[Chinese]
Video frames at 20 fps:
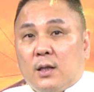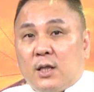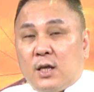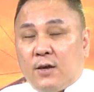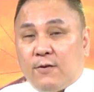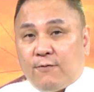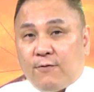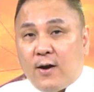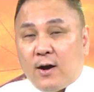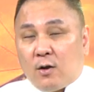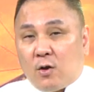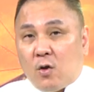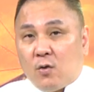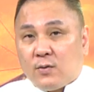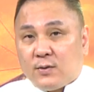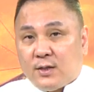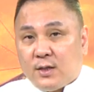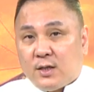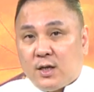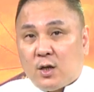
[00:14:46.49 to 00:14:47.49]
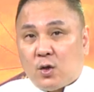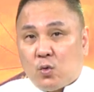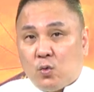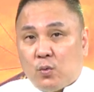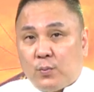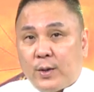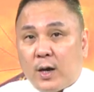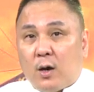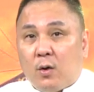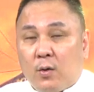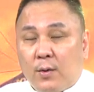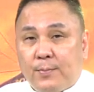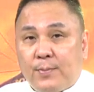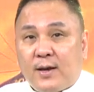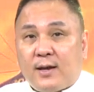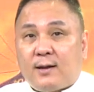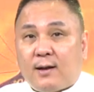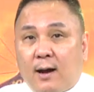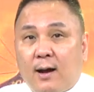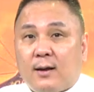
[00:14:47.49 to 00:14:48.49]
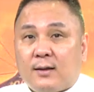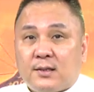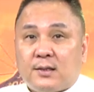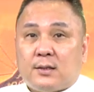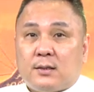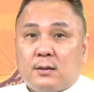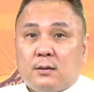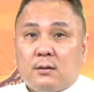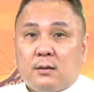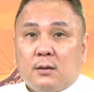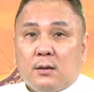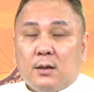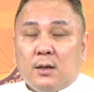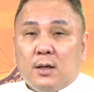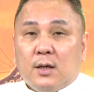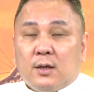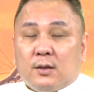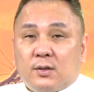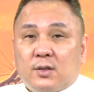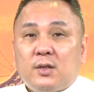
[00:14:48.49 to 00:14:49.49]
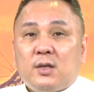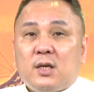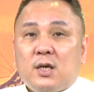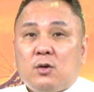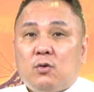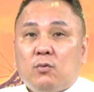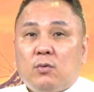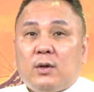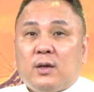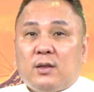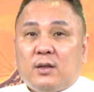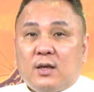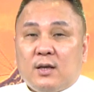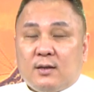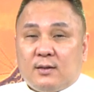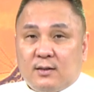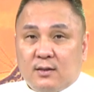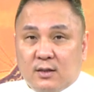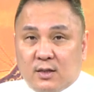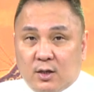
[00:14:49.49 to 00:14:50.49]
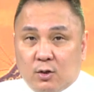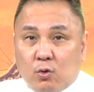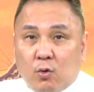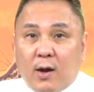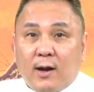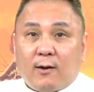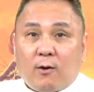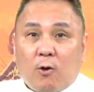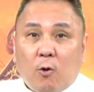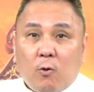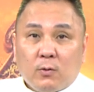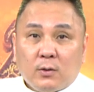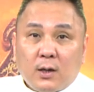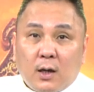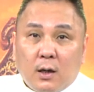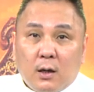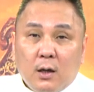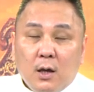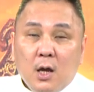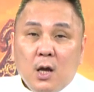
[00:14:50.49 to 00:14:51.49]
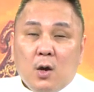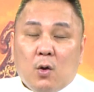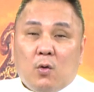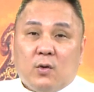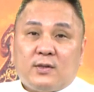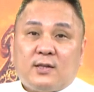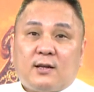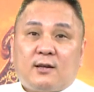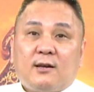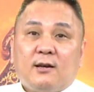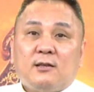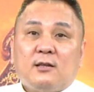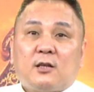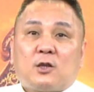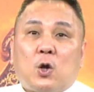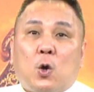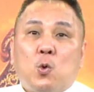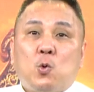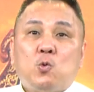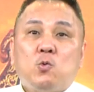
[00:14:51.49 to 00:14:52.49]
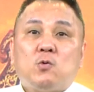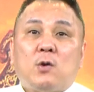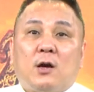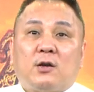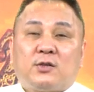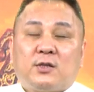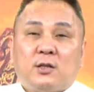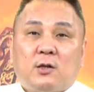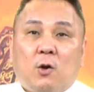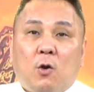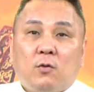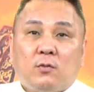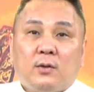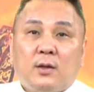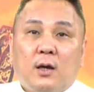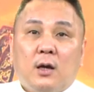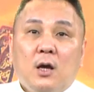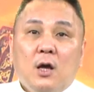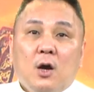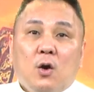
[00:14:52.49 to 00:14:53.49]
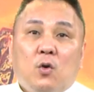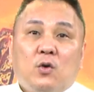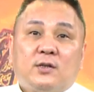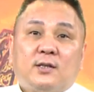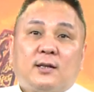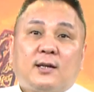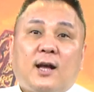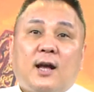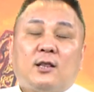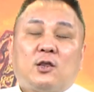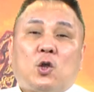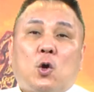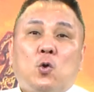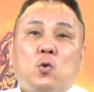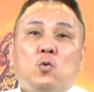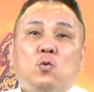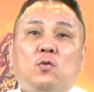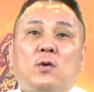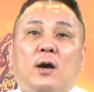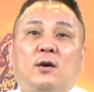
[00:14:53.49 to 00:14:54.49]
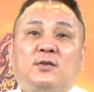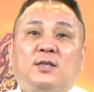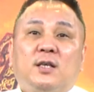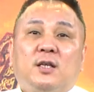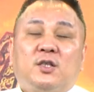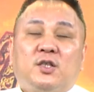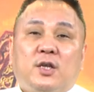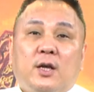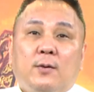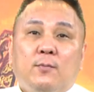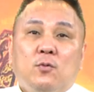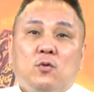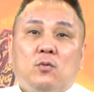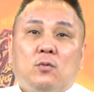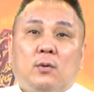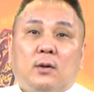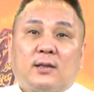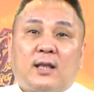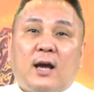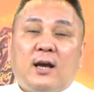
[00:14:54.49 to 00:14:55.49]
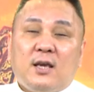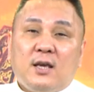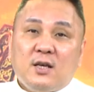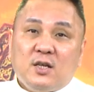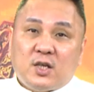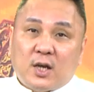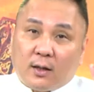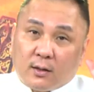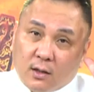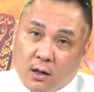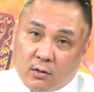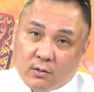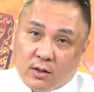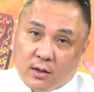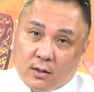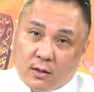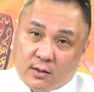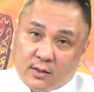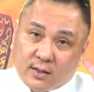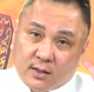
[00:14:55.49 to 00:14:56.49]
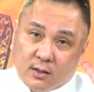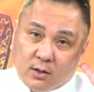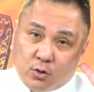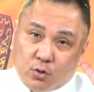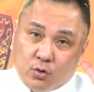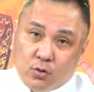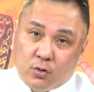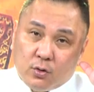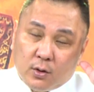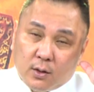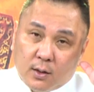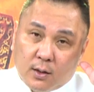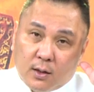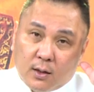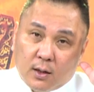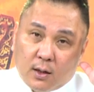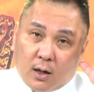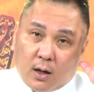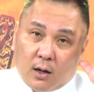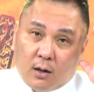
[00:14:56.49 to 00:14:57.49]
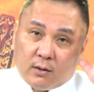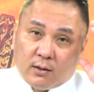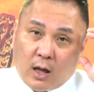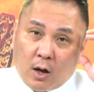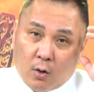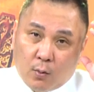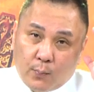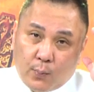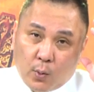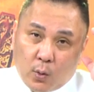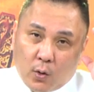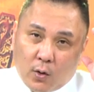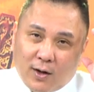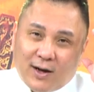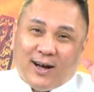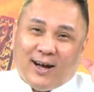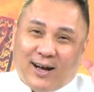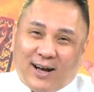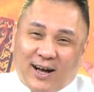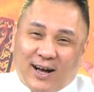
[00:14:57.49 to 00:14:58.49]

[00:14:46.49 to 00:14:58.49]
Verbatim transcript: 你放空这些股票会被嘎死，是因为你自己乱空的，或是跟着投顾老师空的，或是看投顾老师的节目，它影响到你的思绪啊，脑波